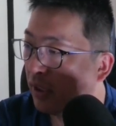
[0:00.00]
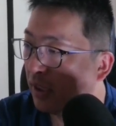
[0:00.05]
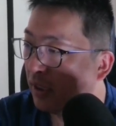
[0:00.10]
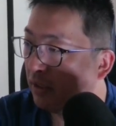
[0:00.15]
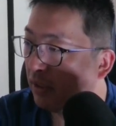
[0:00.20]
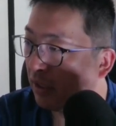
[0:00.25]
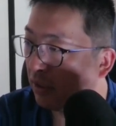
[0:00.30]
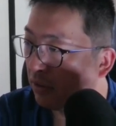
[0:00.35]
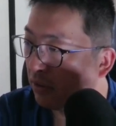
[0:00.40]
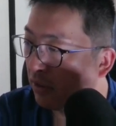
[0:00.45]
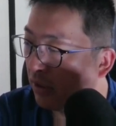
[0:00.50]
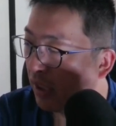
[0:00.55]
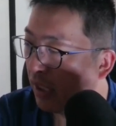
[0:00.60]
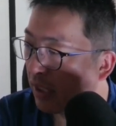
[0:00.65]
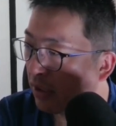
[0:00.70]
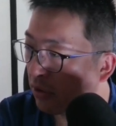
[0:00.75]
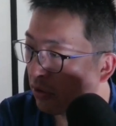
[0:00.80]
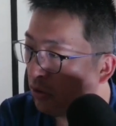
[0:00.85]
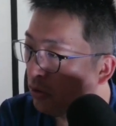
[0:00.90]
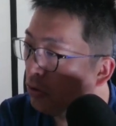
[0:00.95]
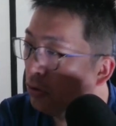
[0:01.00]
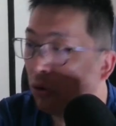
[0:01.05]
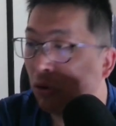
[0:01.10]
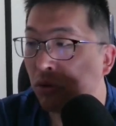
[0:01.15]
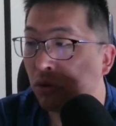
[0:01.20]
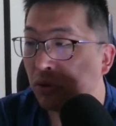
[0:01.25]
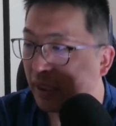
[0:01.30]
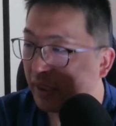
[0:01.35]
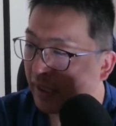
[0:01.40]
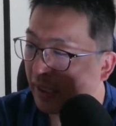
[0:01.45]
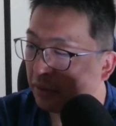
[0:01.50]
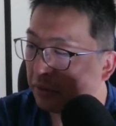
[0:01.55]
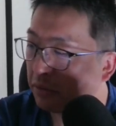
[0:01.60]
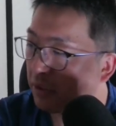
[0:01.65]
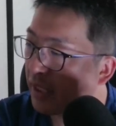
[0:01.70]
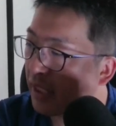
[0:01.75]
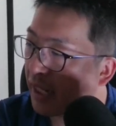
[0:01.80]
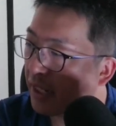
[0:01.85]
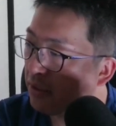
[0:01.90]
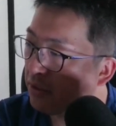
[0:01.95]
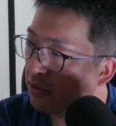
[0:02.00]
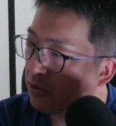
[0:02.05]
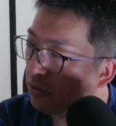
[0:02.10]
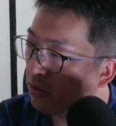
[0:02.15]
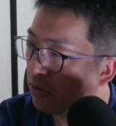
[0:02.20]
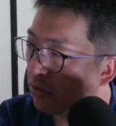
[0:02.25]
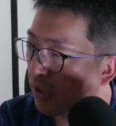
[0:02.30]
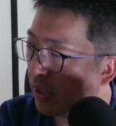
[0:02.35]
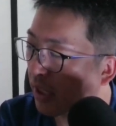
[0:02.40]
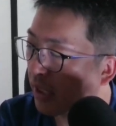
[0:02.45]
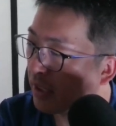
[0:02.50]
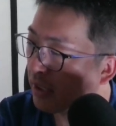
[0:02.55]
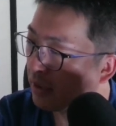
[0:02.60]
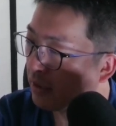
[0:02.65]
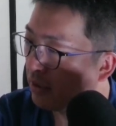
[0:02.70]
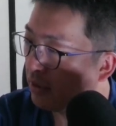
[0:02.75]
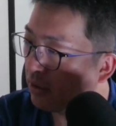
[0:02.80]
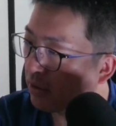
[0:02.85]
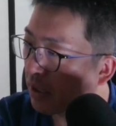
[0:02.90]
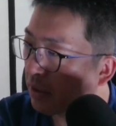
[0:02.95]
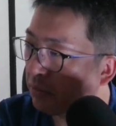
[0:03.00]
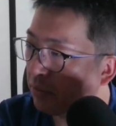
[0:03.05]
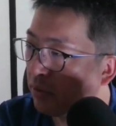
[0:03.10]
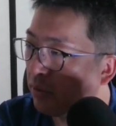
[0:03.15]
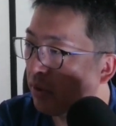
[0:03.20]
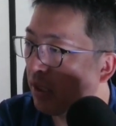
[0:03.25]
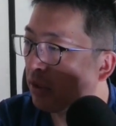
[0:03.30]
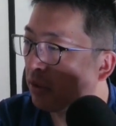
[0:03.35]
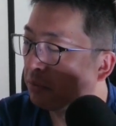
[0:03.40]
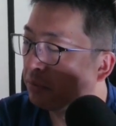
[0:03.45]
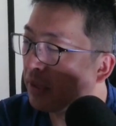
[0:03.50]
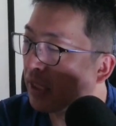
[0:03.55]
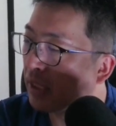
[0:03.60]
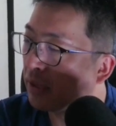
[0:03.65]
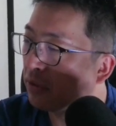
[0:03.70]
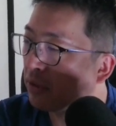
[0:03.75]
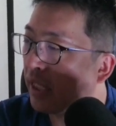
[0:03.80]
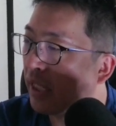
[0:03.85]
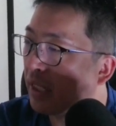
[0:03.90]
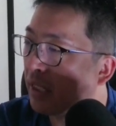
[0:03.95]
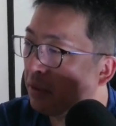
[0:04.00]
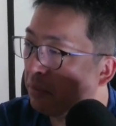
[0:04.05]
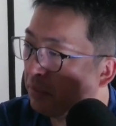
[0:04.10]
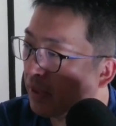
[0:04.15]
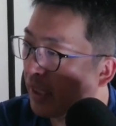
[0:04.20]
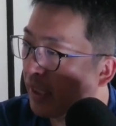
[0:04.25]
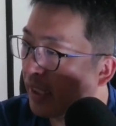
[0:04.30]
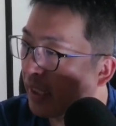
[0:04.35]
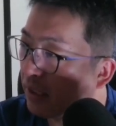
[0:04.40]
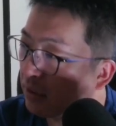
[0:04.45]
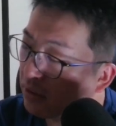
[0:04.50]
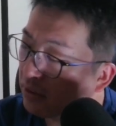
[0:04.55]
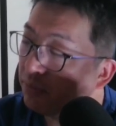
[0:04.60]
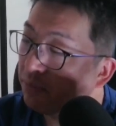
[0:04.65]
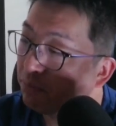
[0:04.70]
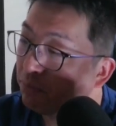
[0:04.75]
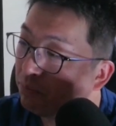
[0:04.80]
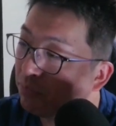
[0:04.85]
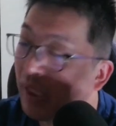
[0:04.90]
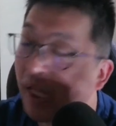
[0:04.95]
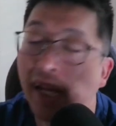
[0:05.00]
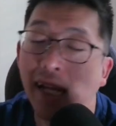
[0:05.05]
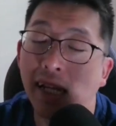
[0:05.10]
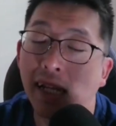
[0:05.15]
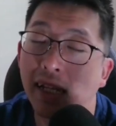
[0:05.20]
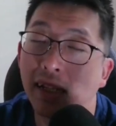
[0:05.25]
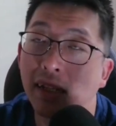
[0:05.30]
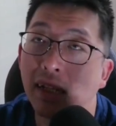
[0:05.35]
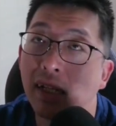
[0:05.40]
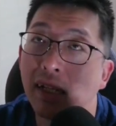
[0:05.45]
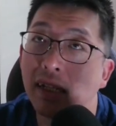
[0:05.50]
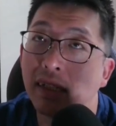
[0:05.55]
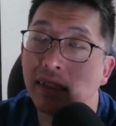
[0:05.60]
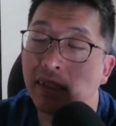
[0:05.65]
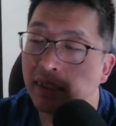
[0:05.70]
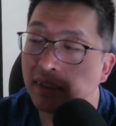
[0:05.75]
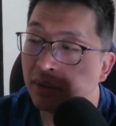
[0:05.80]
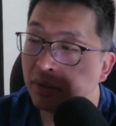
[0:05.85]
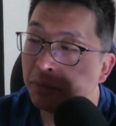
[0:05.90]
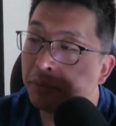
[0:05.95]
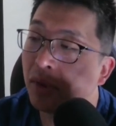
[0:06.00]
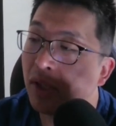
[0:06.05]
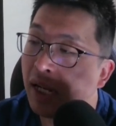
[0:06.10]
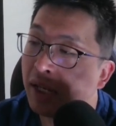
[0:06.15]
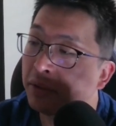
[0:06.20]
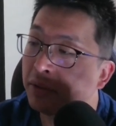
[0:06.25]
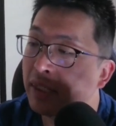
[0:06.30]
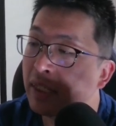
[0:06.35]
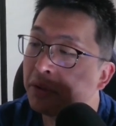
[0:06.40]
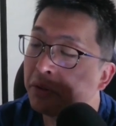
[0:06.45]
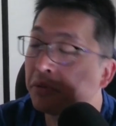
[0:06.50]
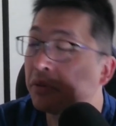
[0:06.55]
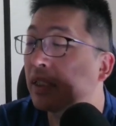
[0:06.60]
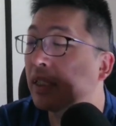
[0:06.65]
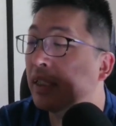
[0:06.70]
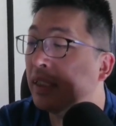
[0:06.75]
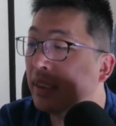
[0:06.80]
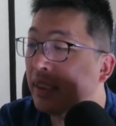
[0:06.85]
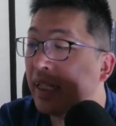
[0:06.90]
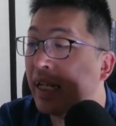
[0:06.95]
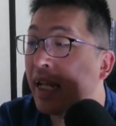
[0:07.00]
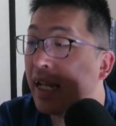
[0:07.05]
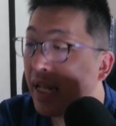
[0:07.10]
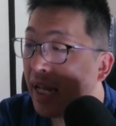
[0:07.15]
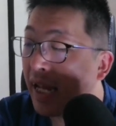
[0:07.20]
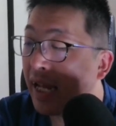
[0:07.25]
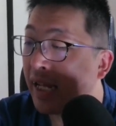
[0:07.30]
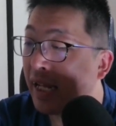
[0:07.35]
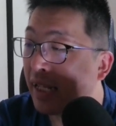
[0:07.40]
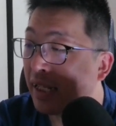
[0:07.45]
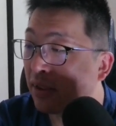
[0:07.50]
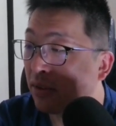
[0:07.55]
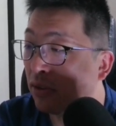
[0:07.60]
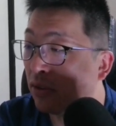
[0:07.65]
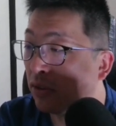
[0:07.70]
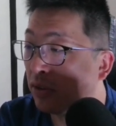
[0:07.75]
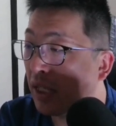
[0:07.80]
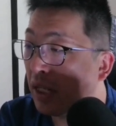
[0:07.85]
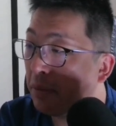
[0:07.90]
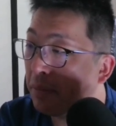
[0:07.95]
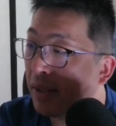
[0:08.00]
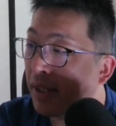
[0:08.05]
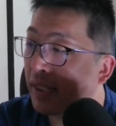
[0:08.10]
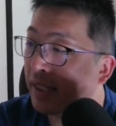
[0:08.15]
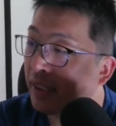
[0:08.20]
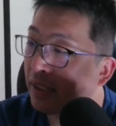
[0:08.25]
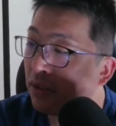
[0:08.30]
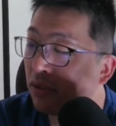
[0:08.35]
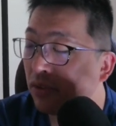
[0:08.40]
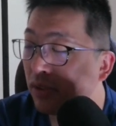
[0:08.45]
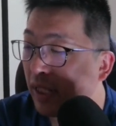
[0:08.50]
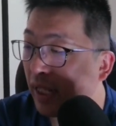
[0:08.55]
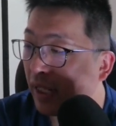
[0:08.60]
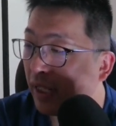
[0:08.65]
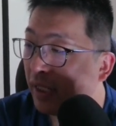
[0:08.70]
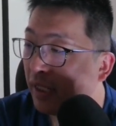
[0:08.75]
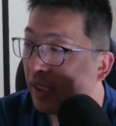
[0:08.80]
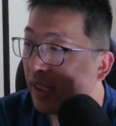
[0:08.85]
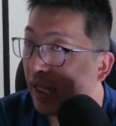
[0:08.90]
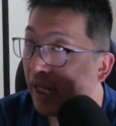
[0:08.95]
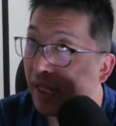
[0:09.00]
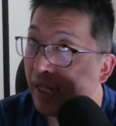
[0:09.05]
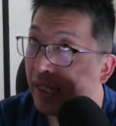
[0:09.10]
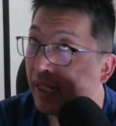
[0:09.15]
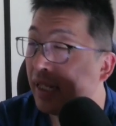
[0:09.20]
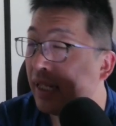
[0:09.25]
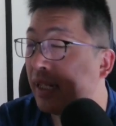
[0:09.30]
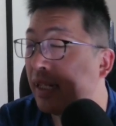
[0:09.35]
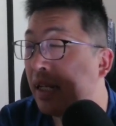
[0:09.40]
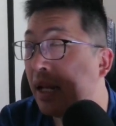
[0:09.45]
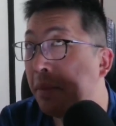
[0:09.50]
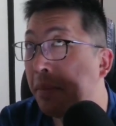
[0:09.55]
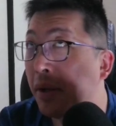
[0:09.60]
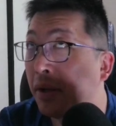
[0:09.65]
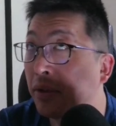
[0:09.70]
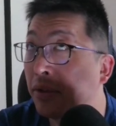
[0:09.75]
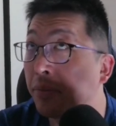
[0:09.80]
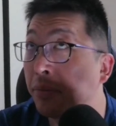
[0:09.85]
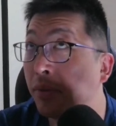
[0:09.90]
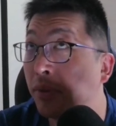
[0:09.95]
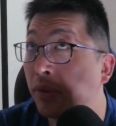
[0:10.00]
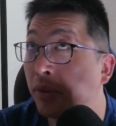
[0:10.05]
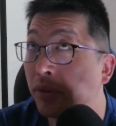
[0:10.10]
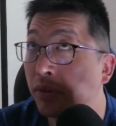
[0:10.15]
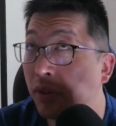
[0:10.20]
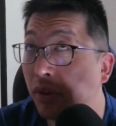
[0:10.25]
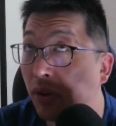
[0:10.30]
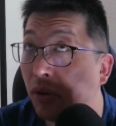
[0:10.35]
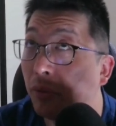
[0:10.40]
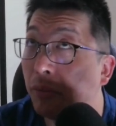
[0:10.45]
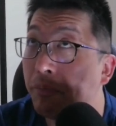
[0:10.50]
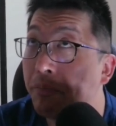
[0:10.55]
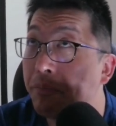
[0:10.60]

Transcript: やる、えっ、ー、と、ニューオークラさんとかね、ああいうような感じの多分、えっ、ー、と、ブランドケーキみたいなやつ、えー、もう、あの、全国的にね、えー、こう、デリバリーができるような、えー、レベルのものとかを、